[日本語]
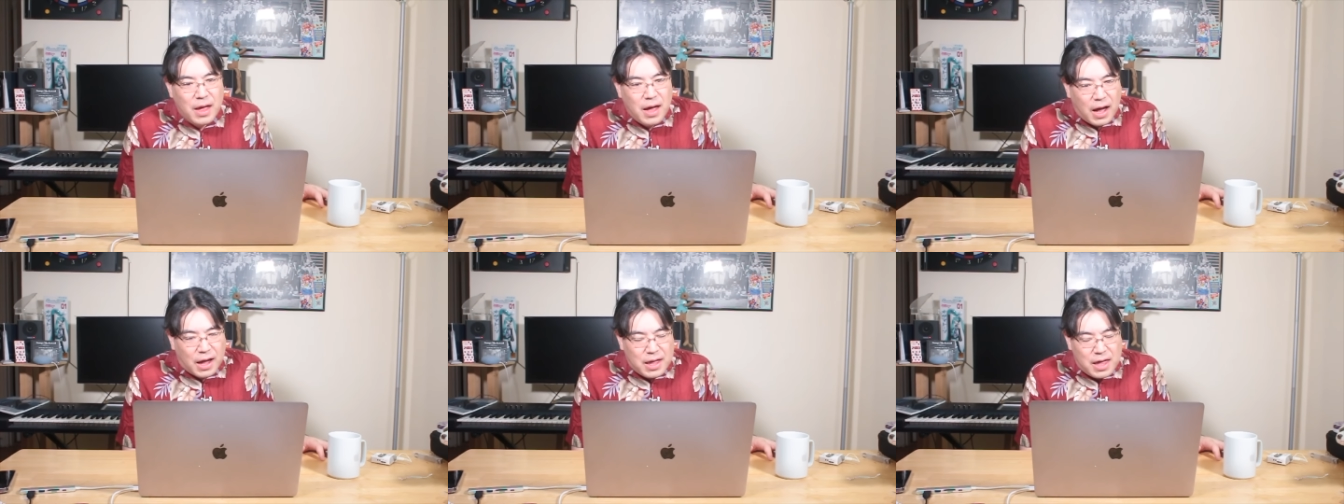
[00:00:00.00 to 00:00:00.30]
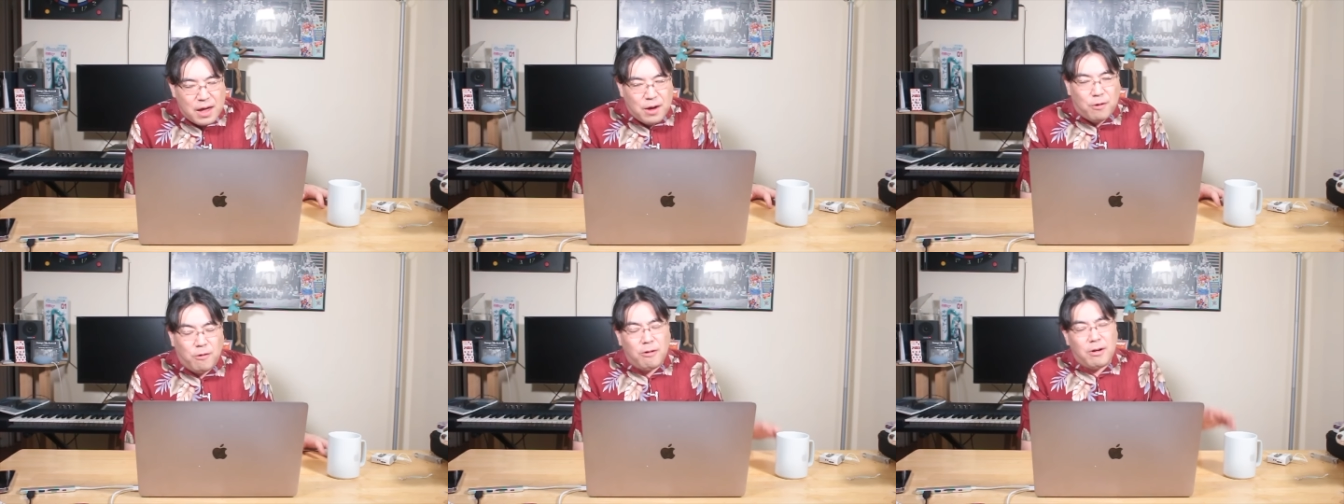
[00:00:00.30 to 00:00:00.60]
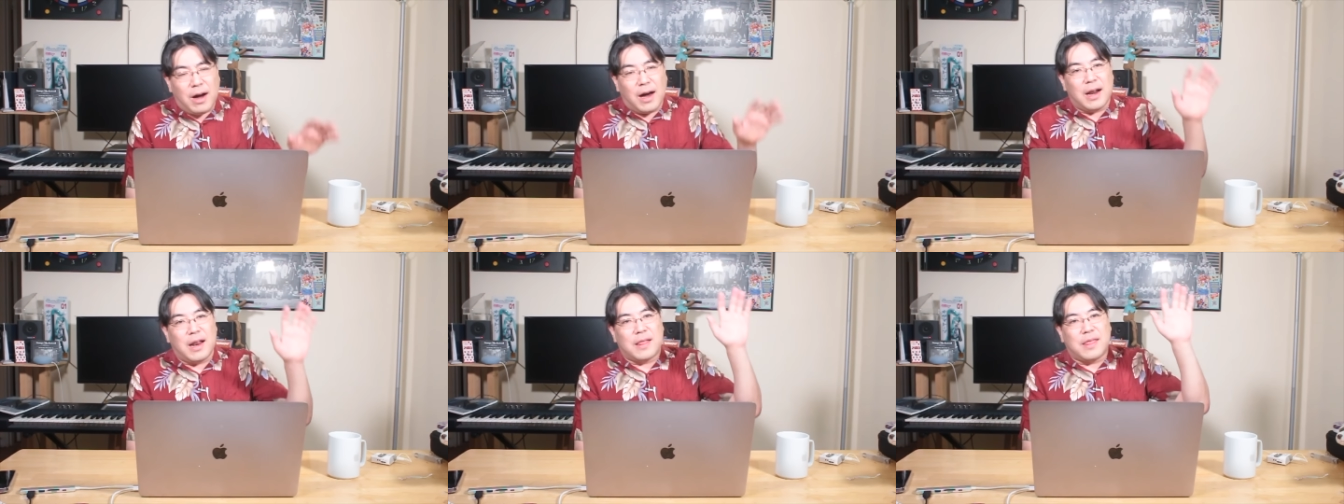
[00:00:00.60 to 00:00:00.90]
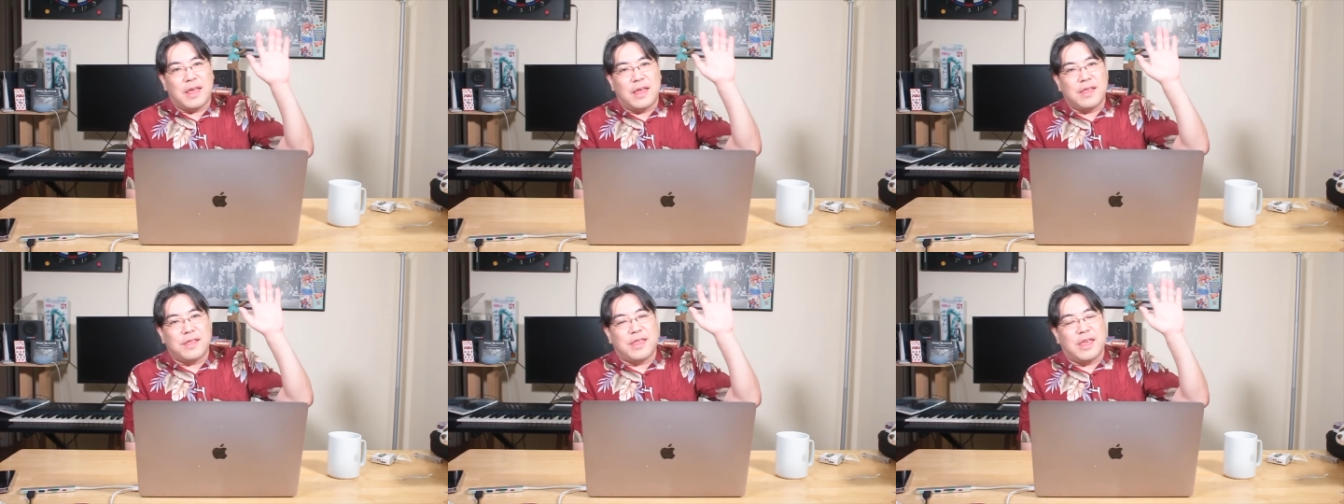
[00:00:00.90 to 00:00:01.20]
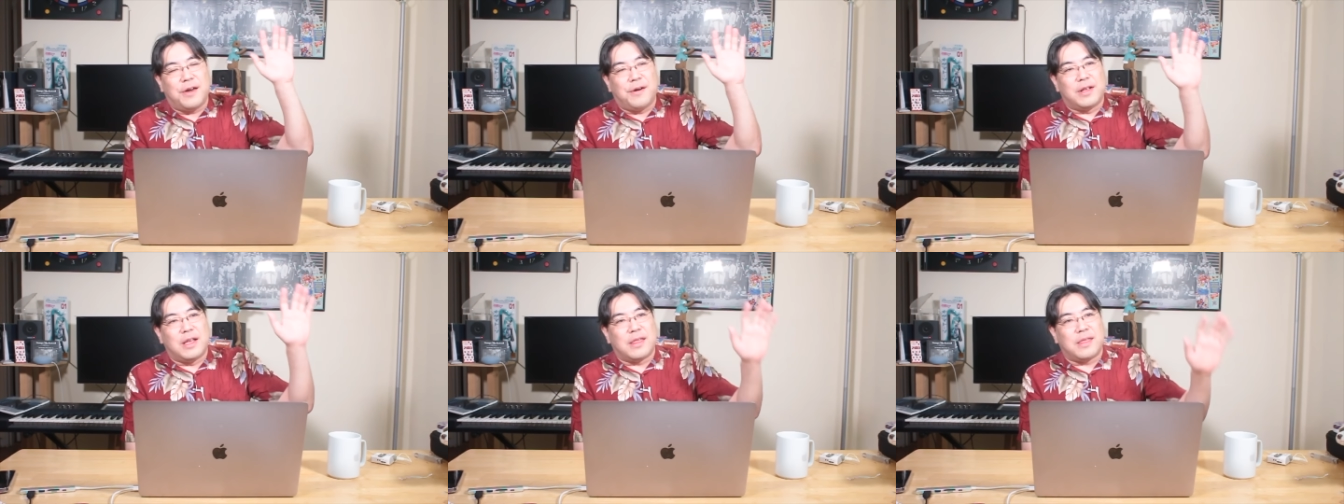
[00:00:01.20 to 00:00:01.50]
はい、え、郷原先
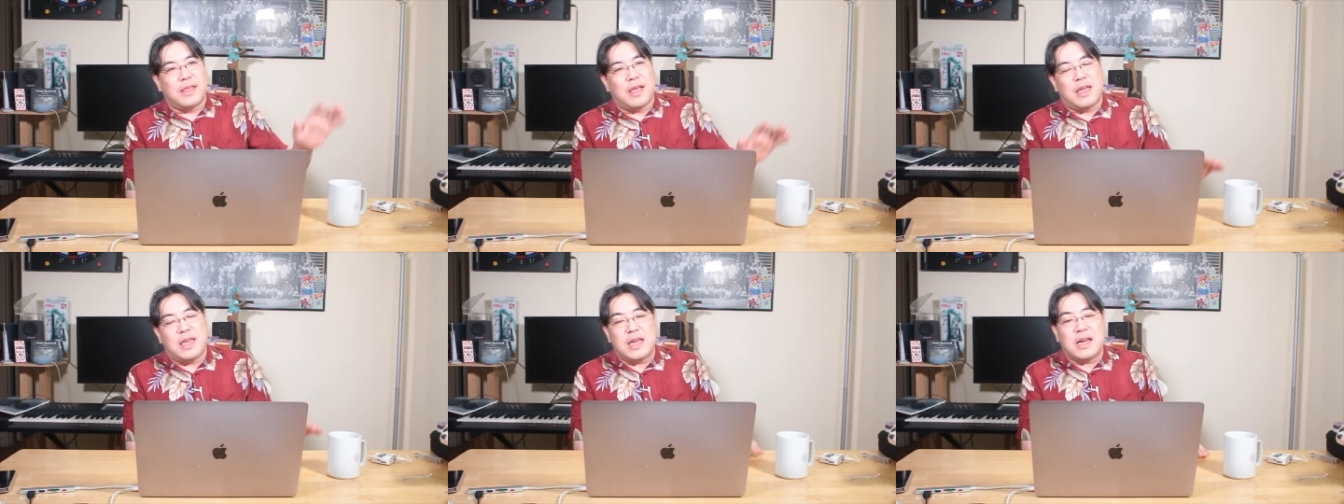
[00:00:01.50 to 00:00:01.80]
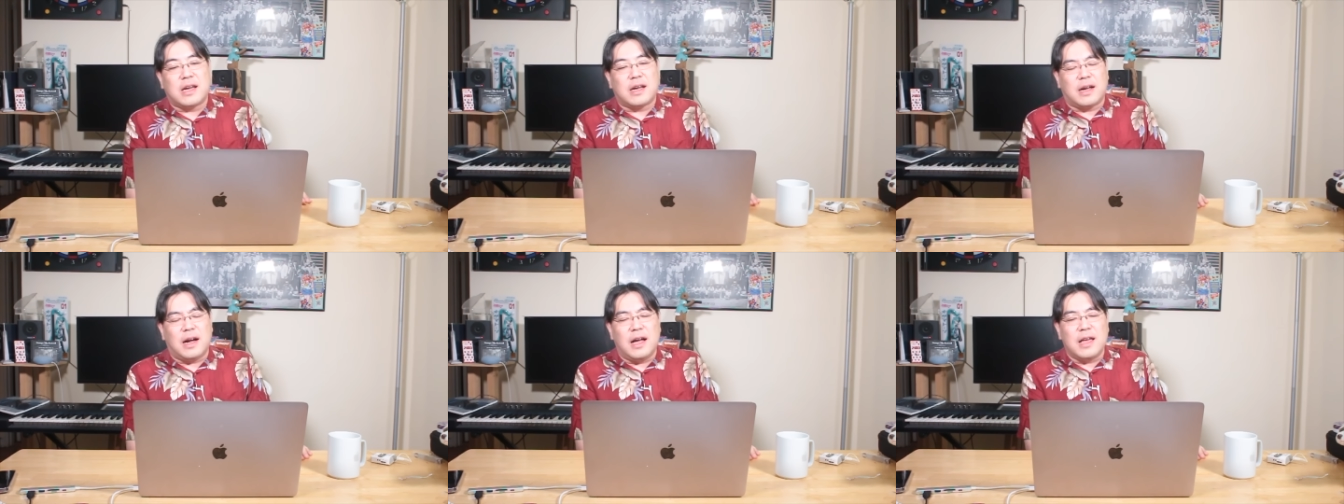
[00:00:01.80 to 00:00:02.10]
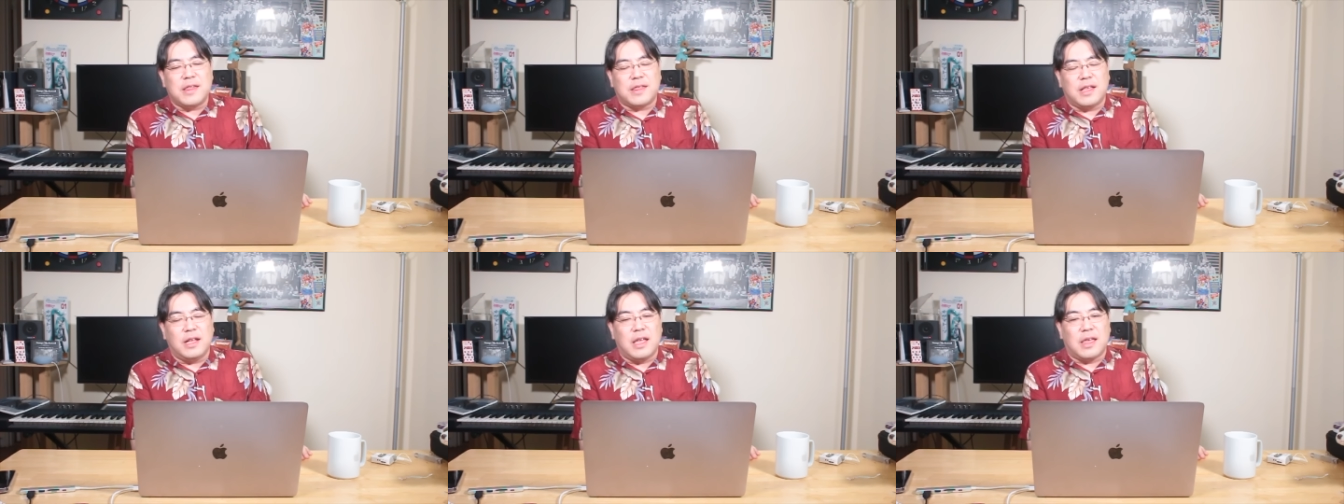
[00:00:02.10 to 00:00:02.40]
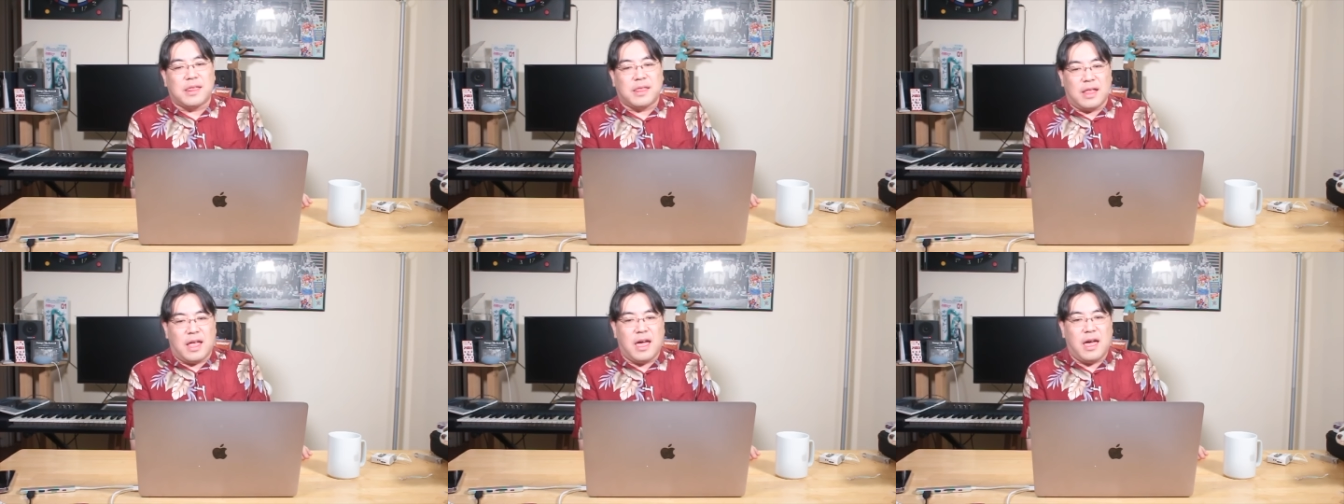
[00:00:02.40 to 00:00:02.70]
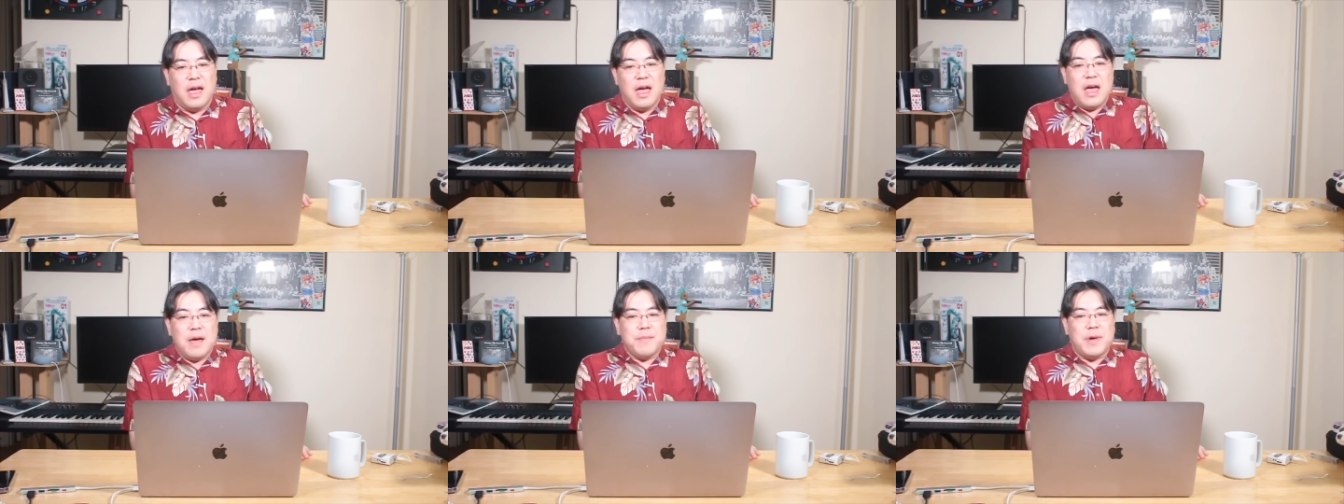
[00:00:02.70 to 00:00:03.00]
生はですね、一貫してですね、